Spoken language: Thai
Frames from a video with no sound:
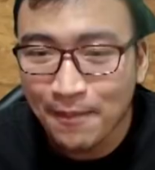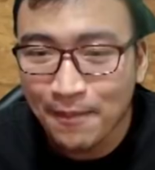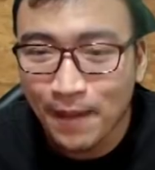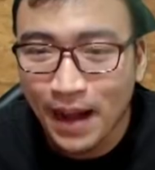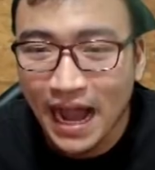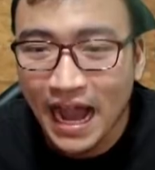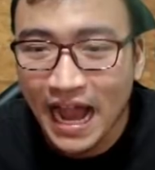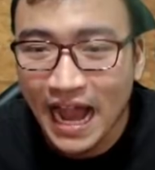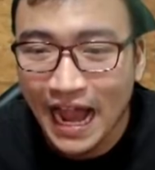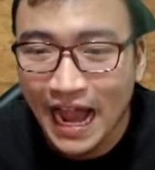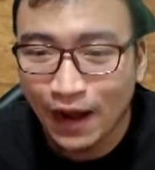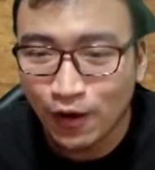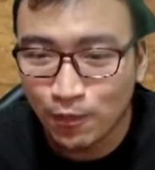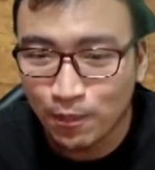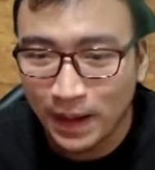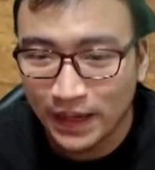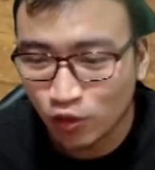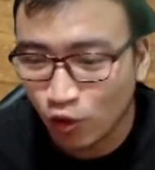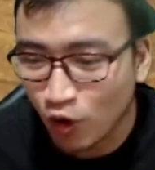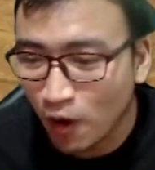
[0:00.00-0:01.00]
มา
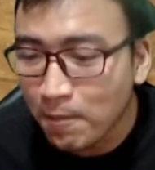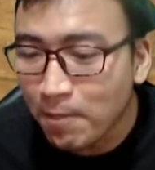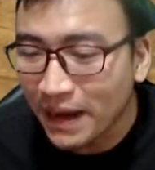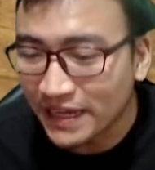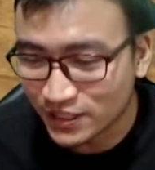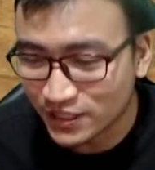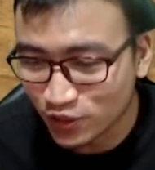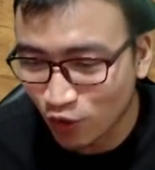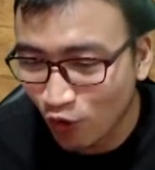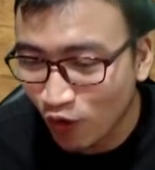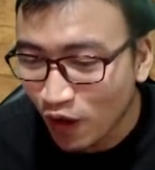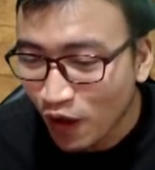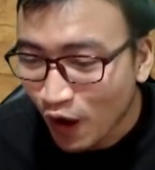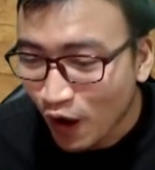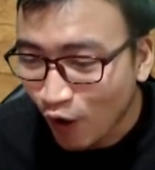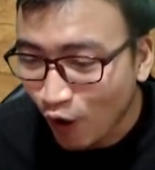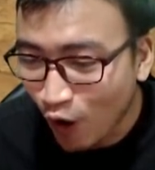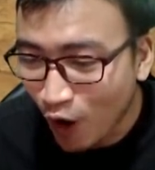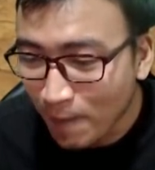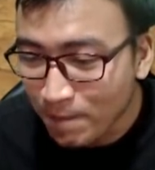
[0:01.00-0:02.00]
ปัด ขอปัดสอง
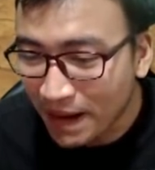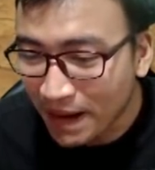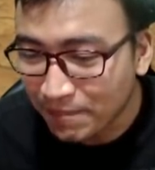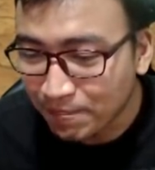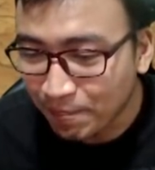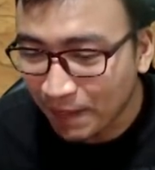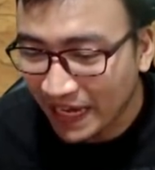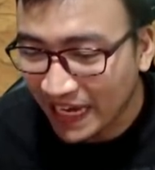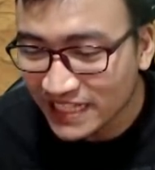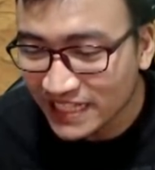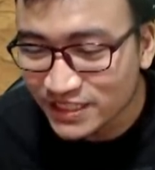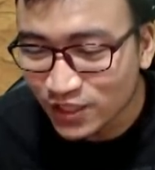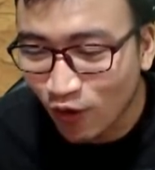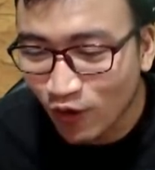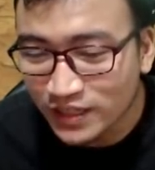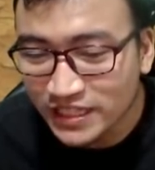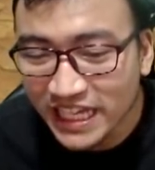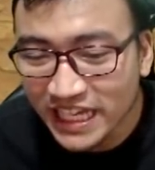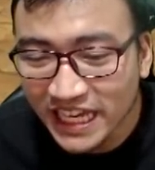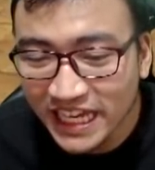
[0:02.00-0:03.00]
ขอปัดเป๋สอง
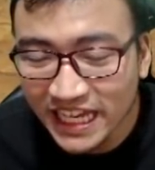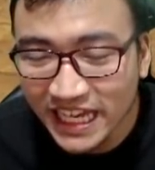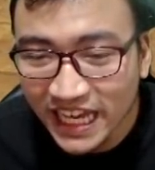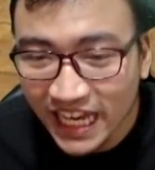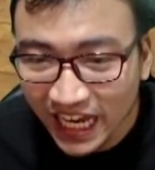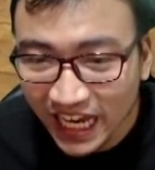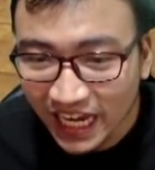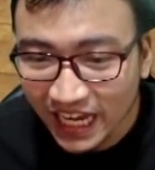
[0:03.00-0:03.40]
ทีดิ